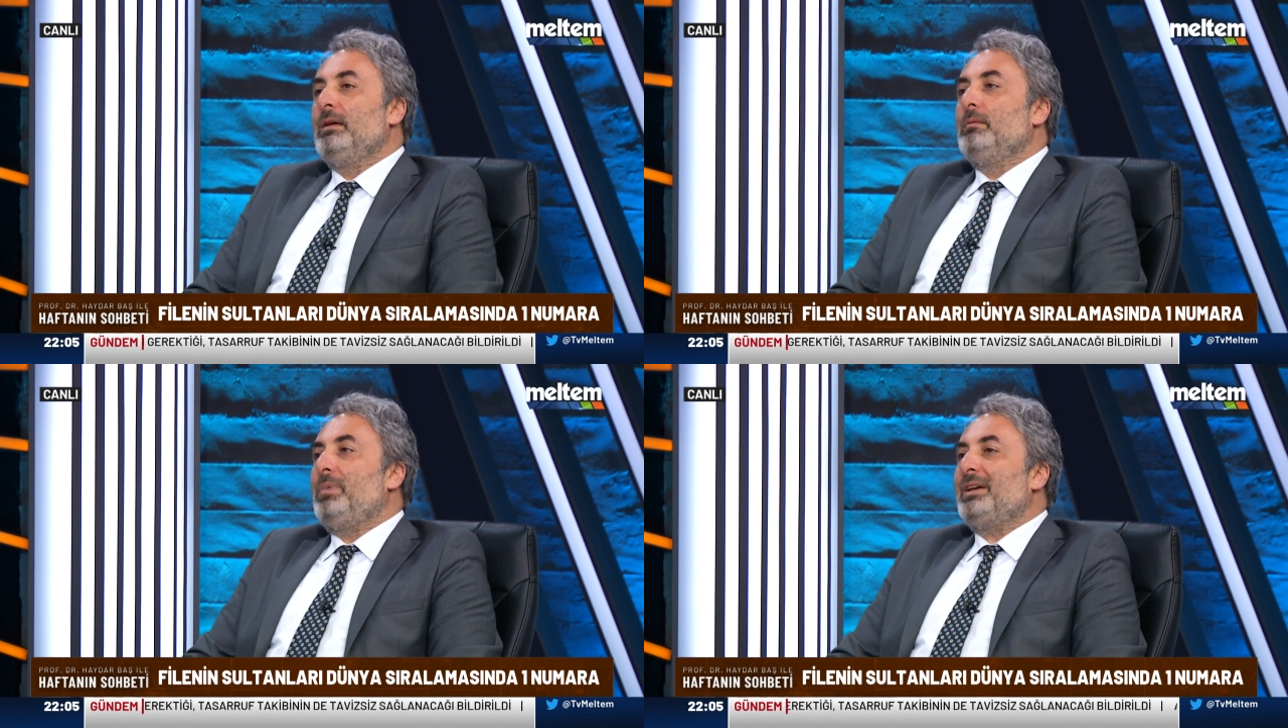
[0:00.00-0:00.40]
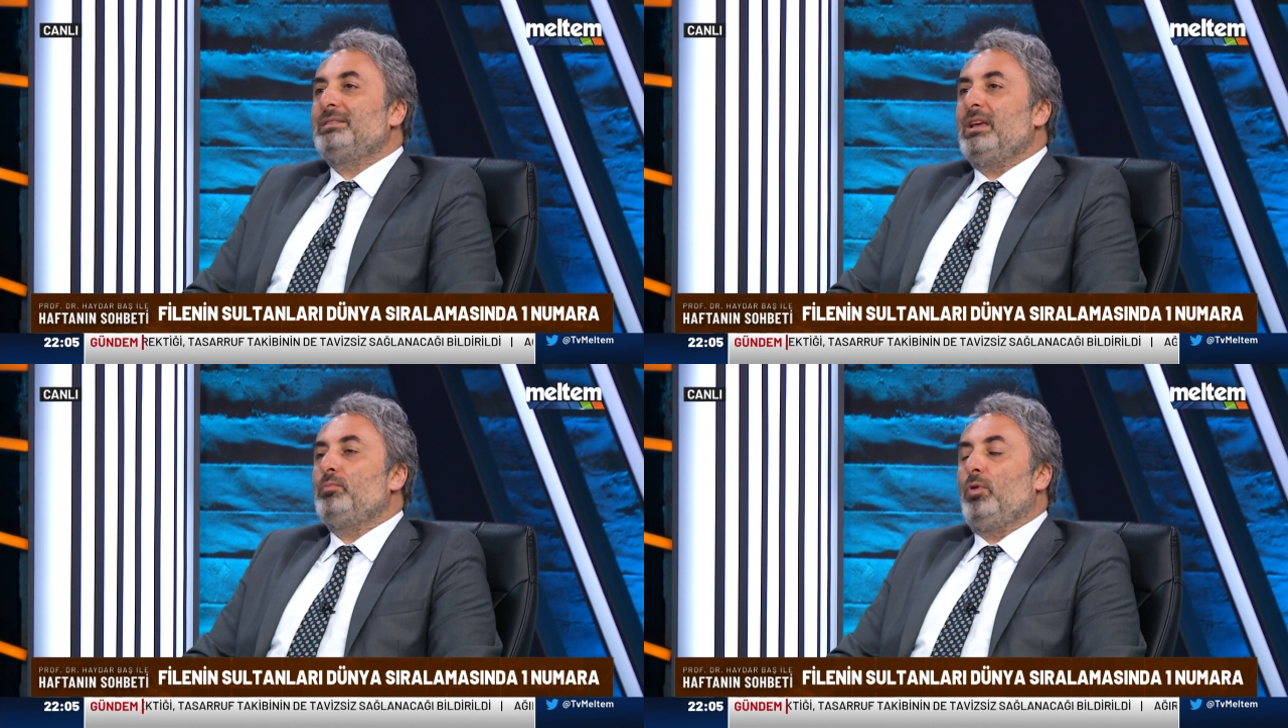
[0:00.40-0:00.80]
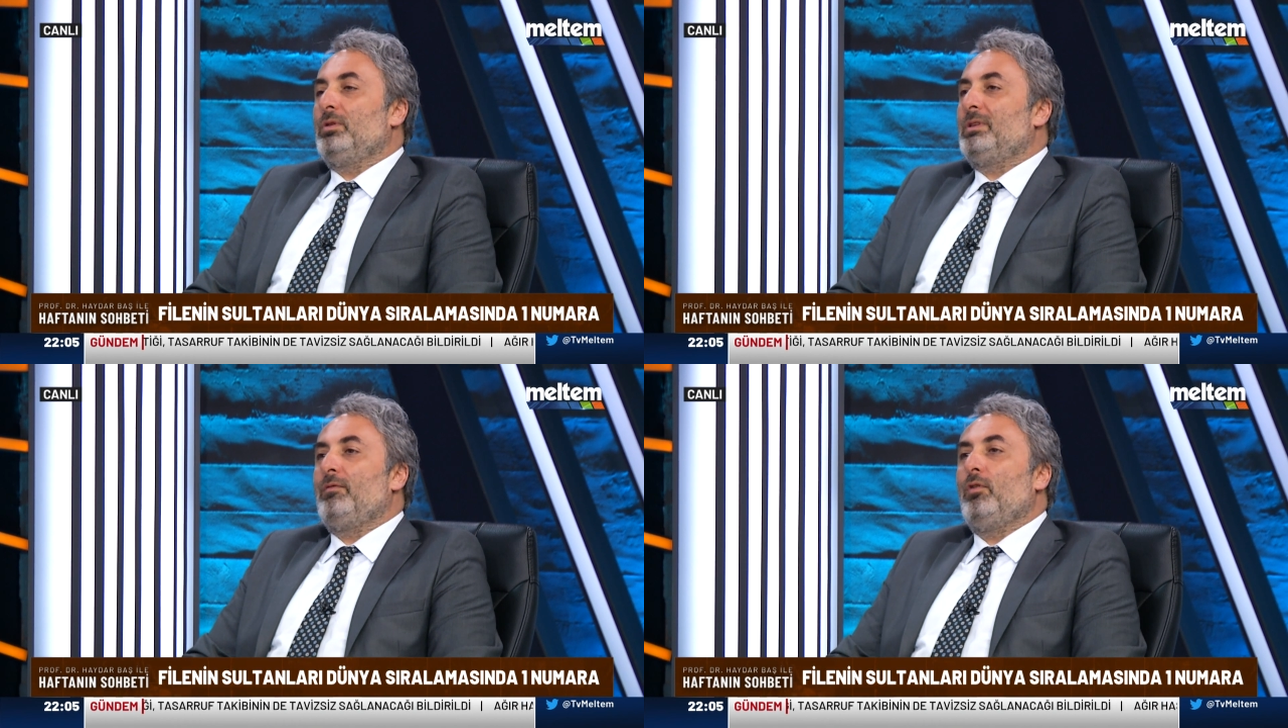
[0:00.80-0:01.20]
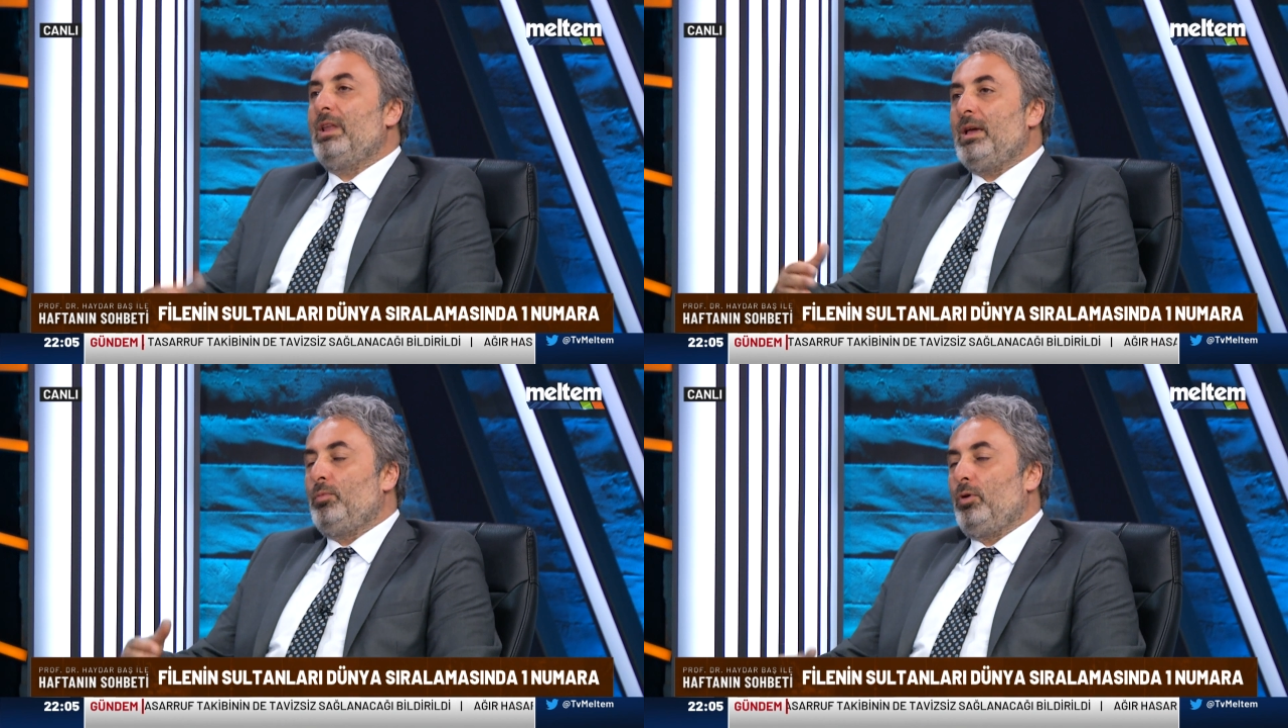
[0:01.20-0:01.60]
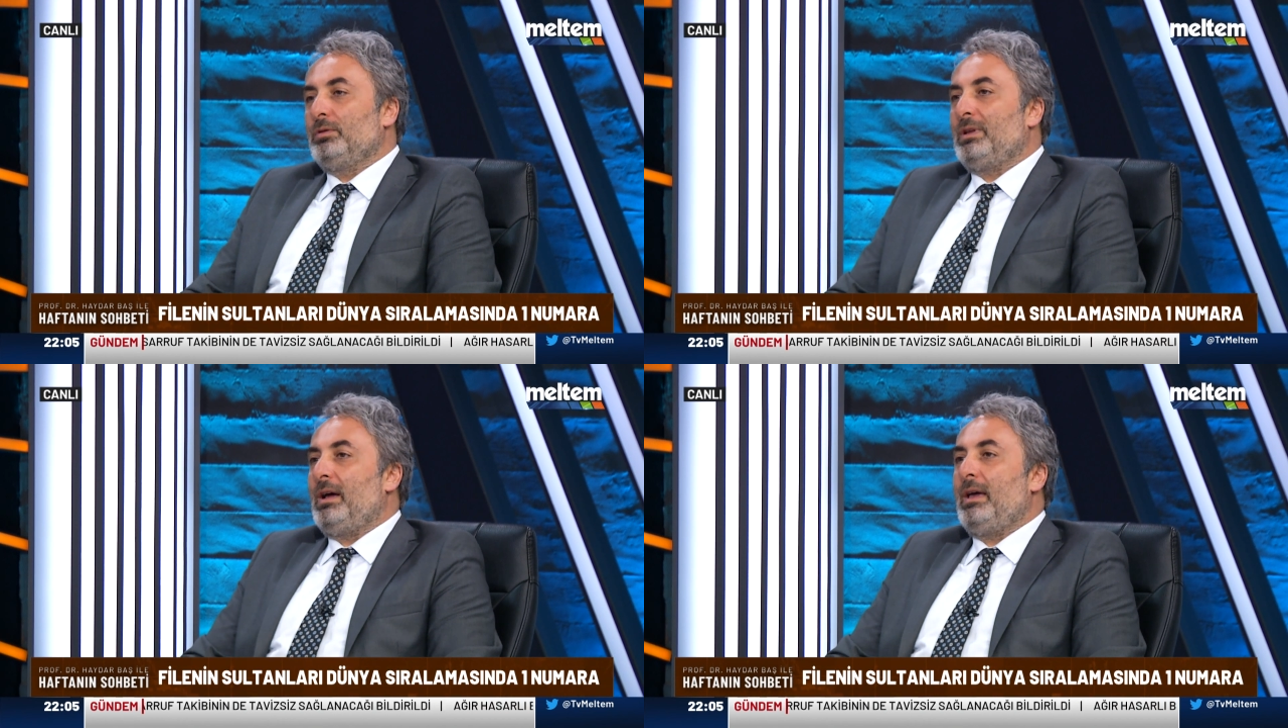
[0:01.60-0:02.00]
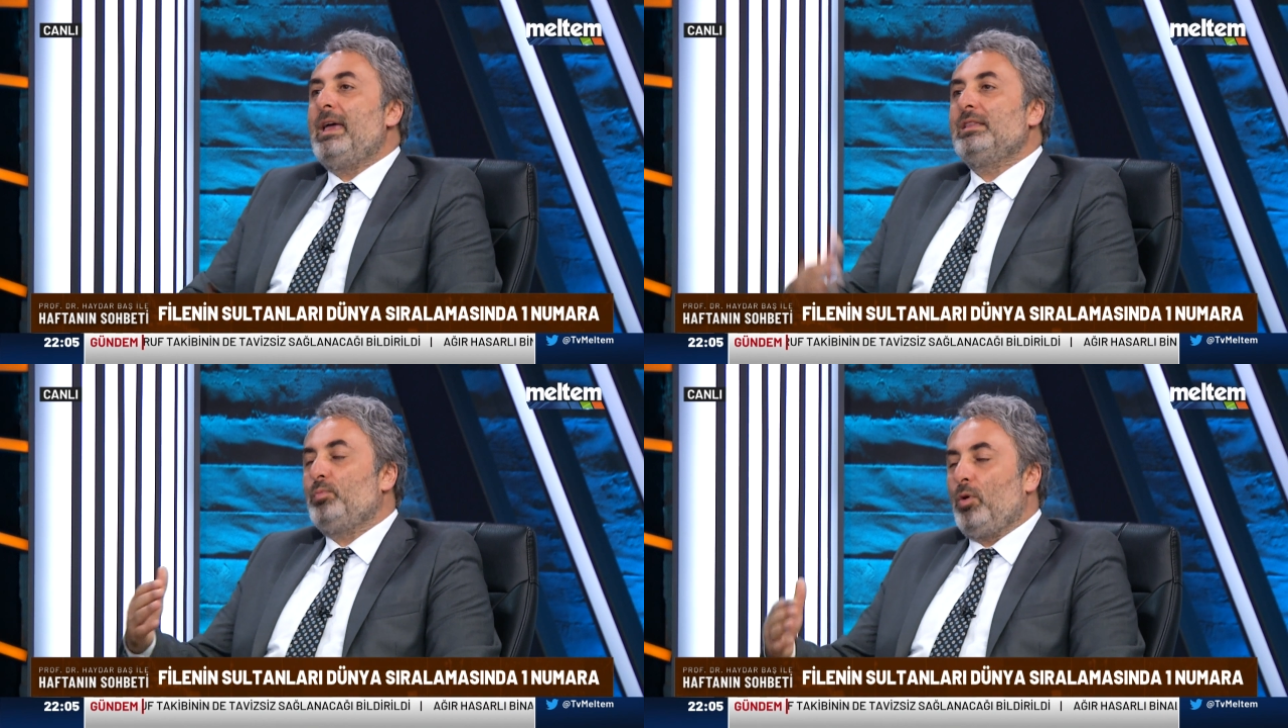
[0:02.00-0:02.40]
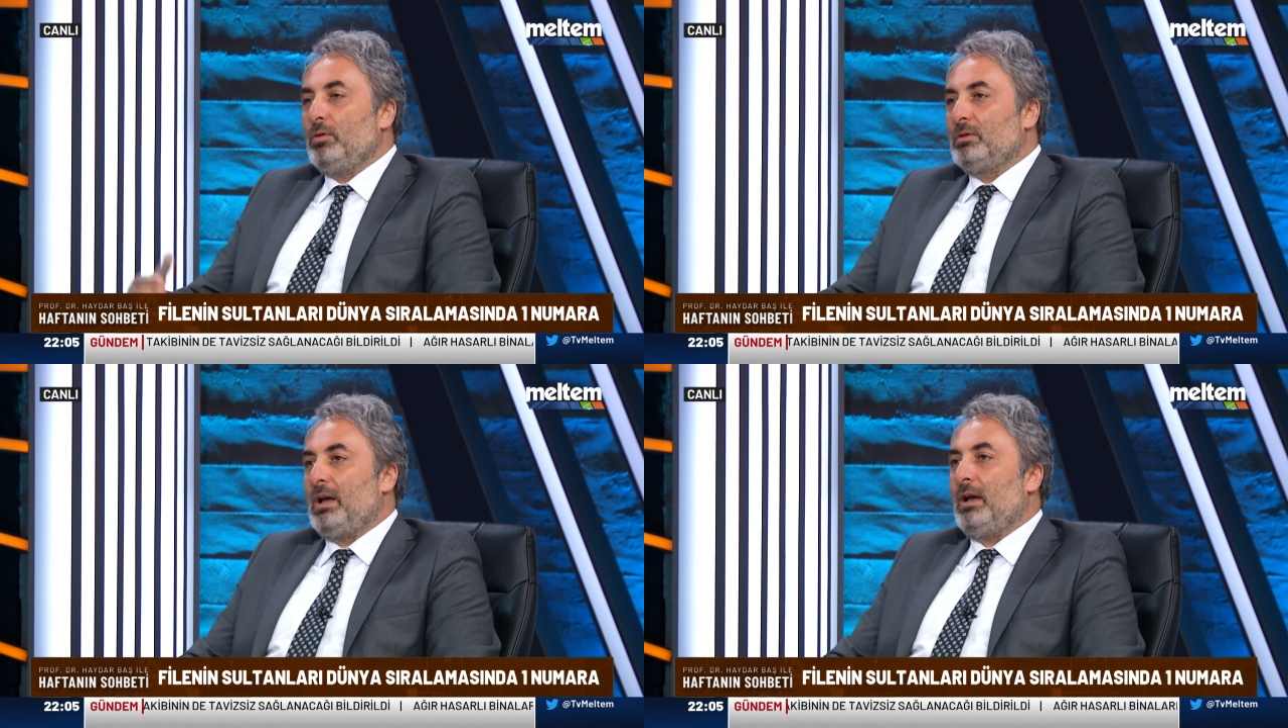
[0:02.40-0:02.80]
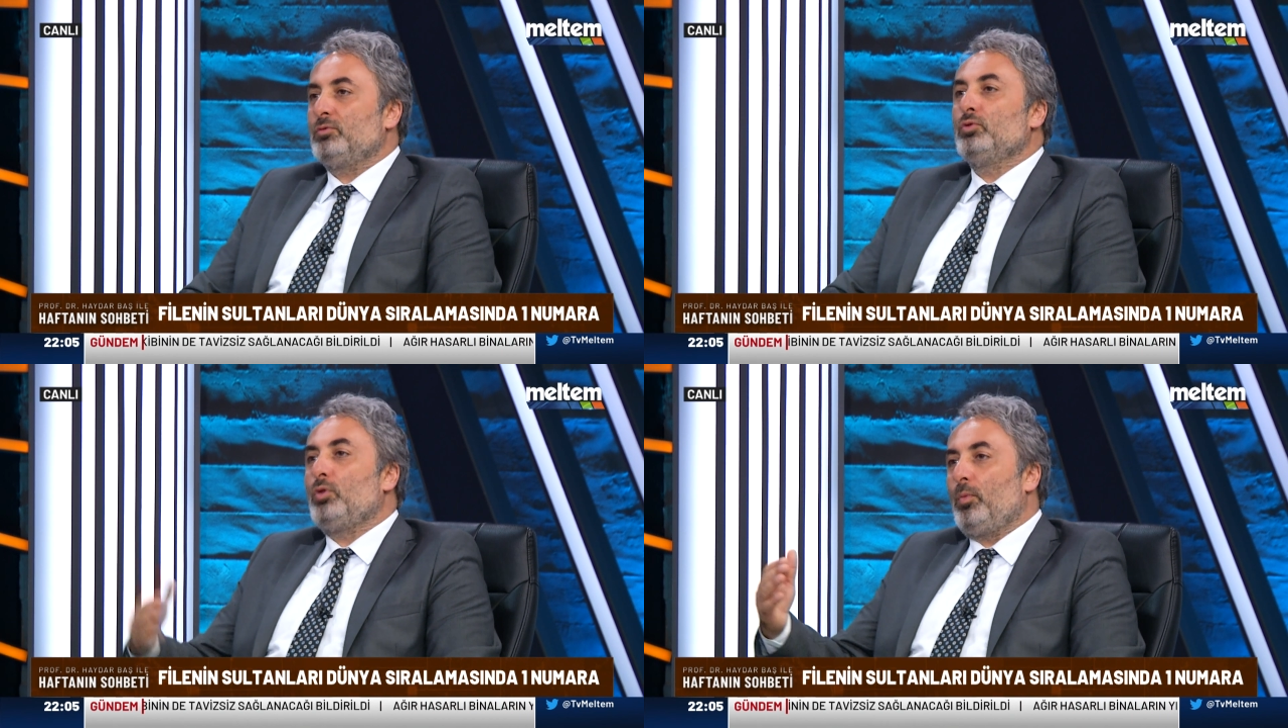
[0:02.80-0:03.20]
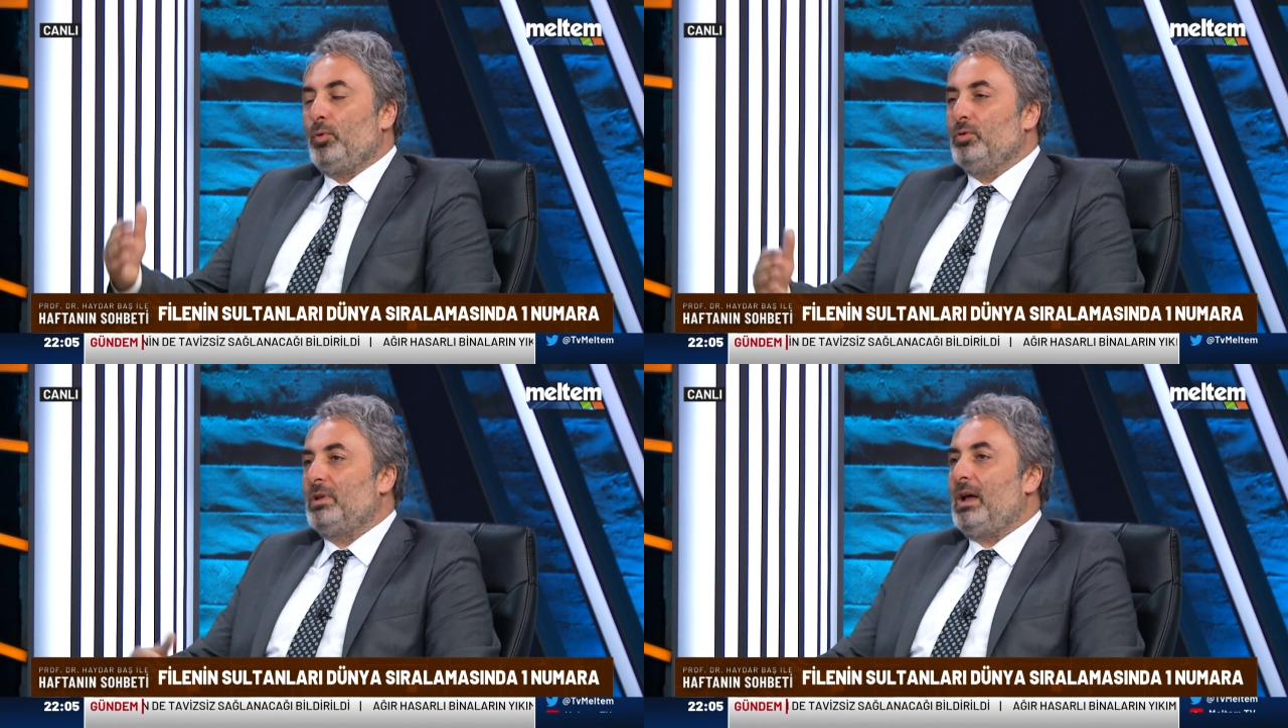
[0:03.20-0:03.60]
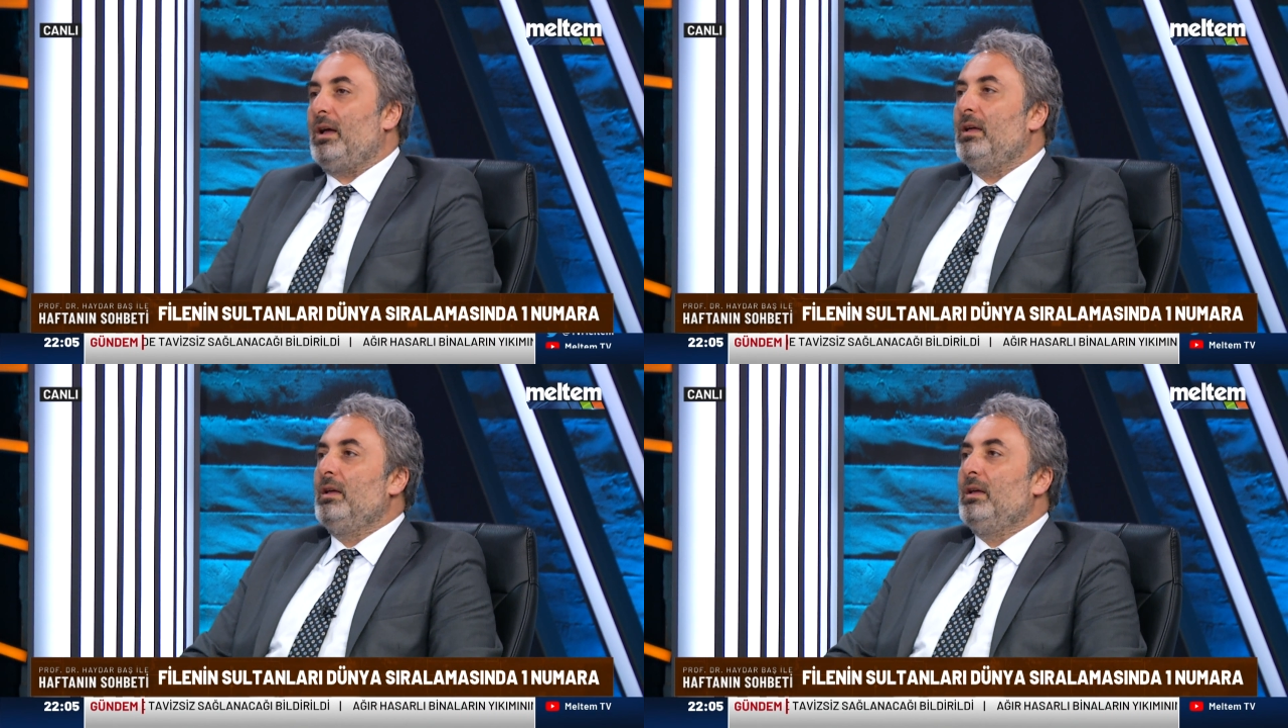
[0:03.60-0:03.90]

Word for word: basketbolda, voleybolda, handbolda, su topunda,